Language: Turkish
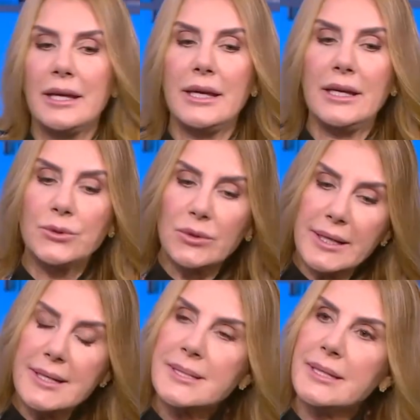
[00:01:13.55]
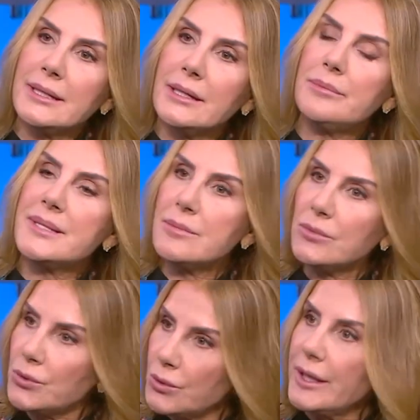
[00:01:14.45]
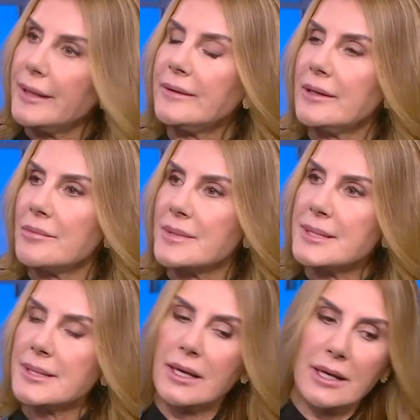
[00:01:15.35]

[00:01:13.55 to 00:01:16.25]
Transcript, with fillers: e, dolayısıyla bizim tükettiğimiz